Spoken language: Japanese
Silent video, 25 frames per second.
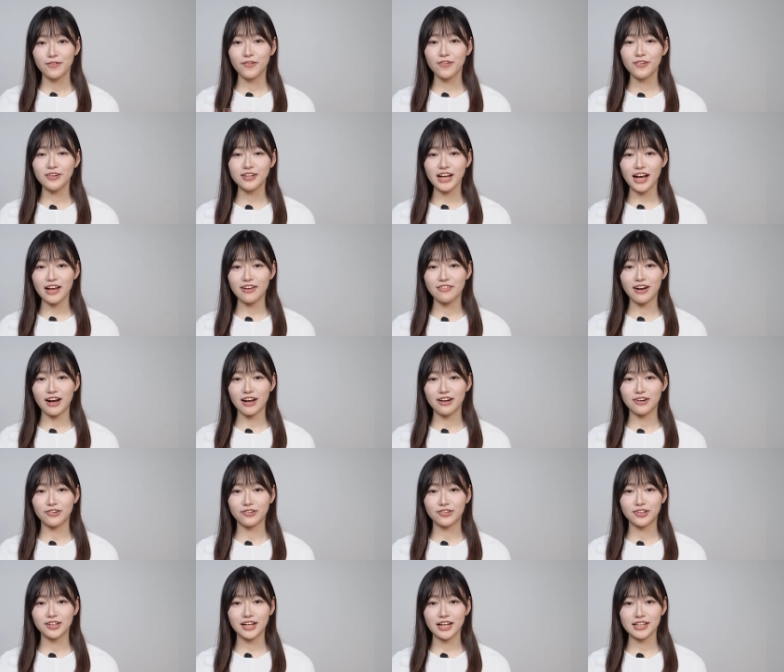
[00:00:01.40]
今回は
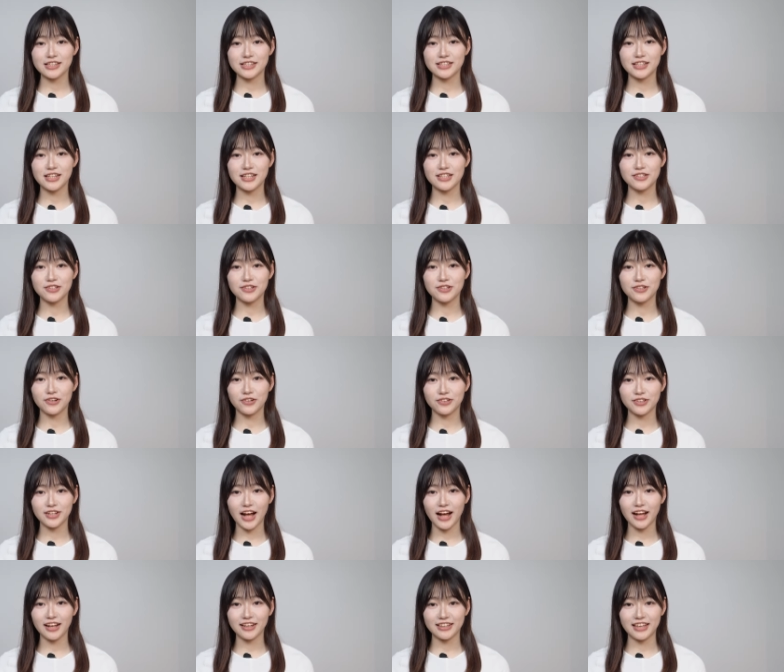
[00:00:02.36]
6月
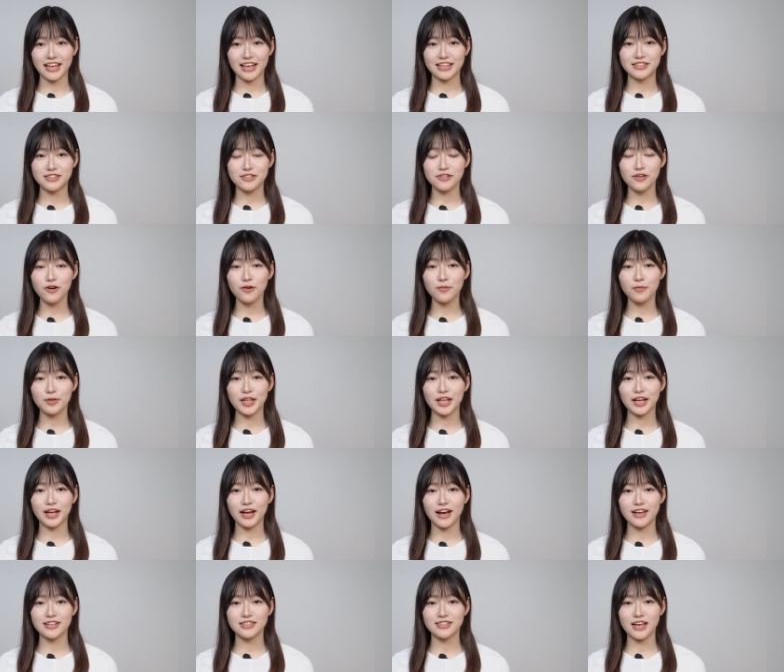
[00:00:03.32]
24日月曜日
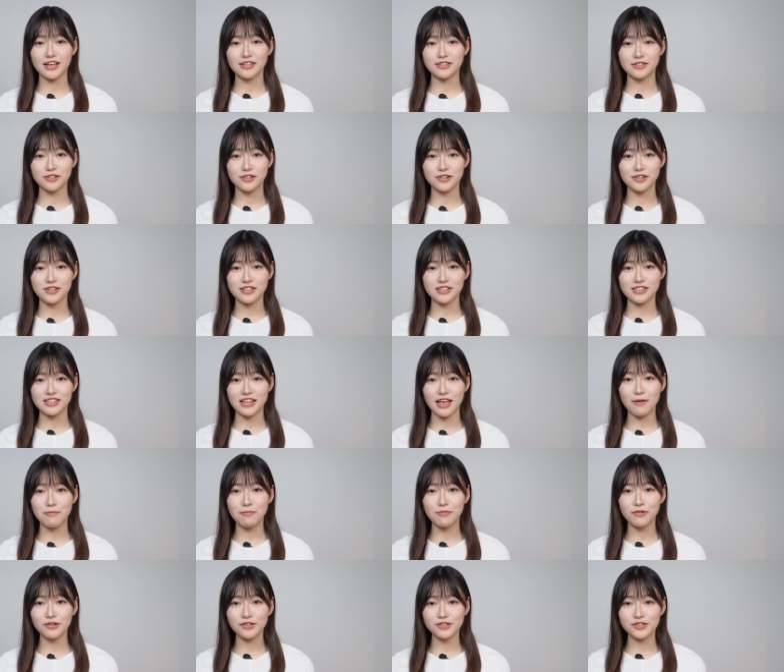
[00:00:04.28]
に開催する
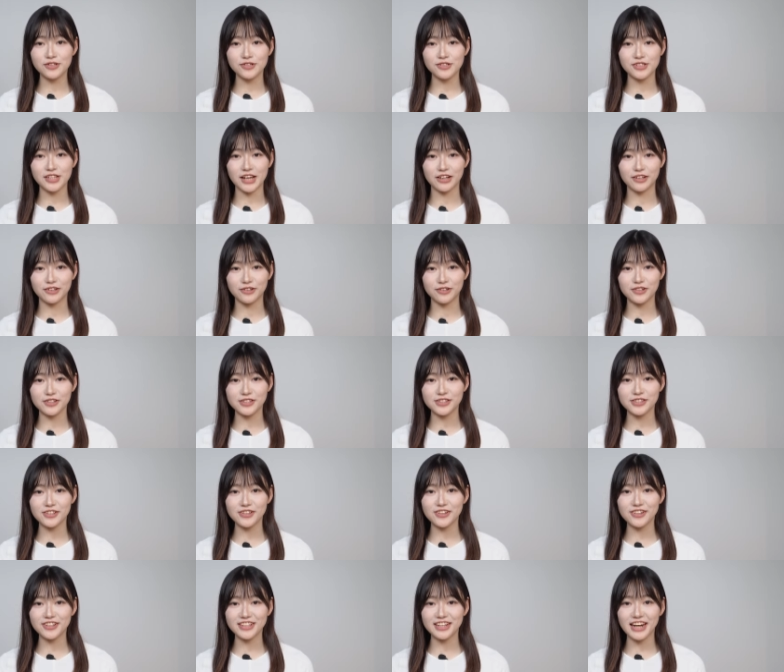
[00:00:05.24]
専門商社
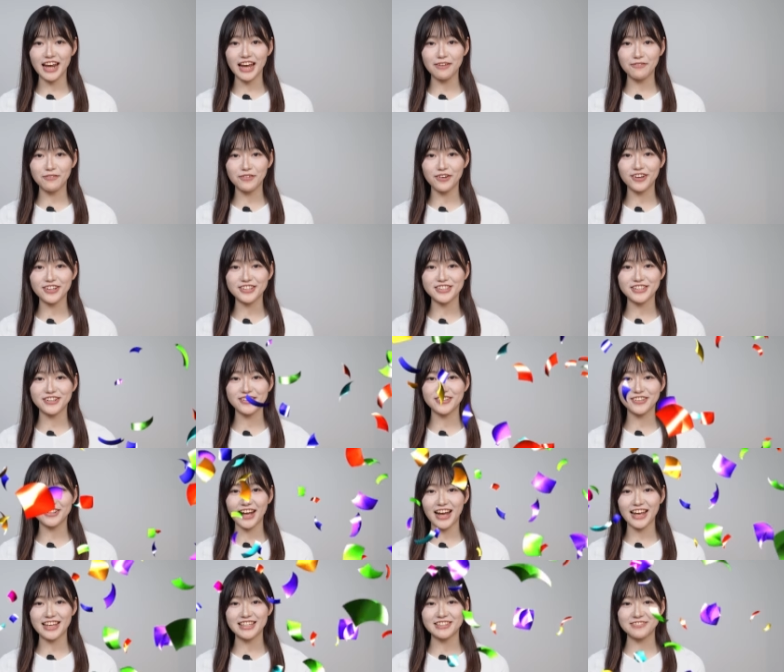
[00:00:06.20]
クロストークライブを
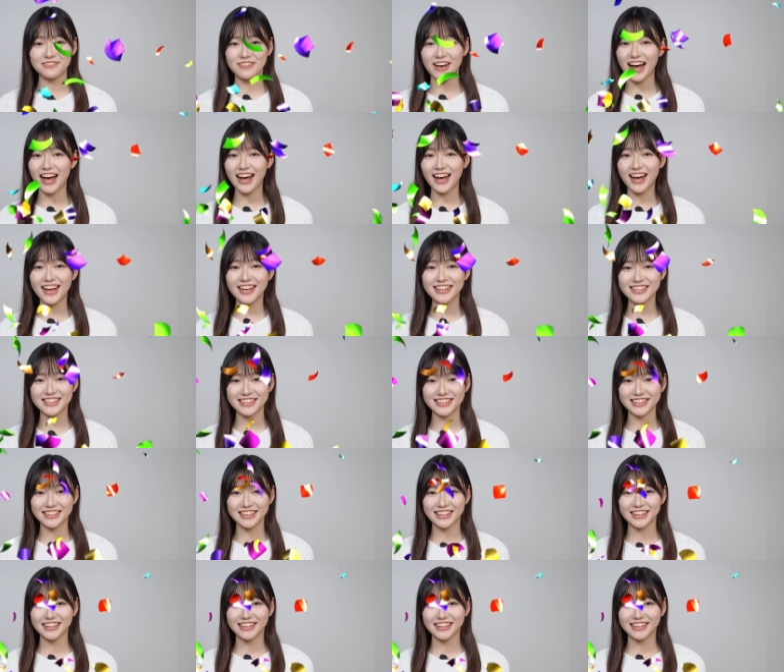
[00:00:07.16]
紹介します